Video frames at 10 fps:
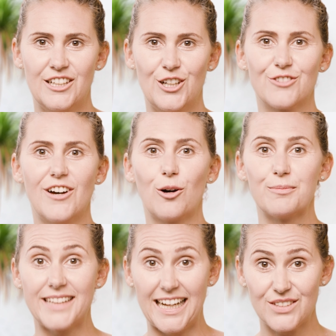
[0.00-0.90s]
Und
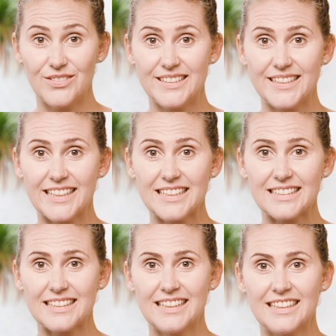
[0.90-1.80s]
warum das wichtig ist,
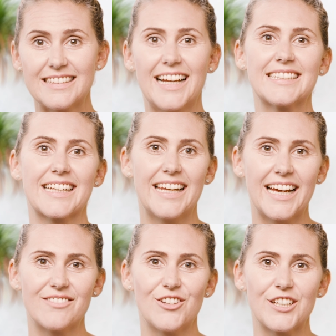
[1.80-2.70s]
das
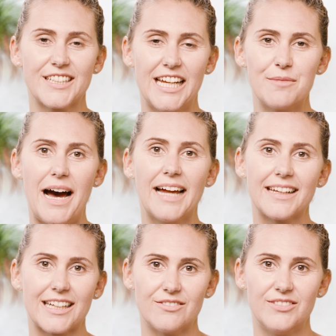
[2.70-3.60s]
erklären wir euch in einem
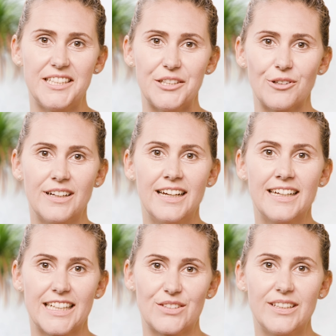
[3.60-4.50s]
anderen Video,
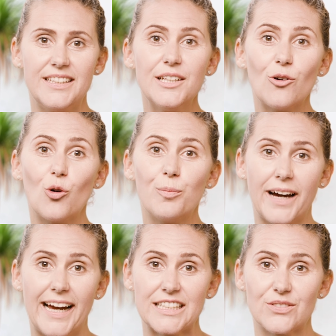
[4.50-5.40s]
das wir hier oben
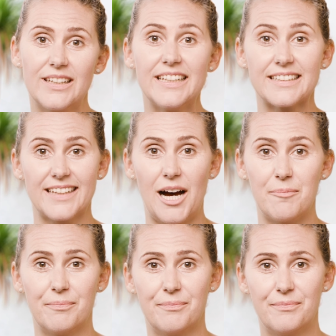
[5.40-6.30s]
rechts verlinkt haben.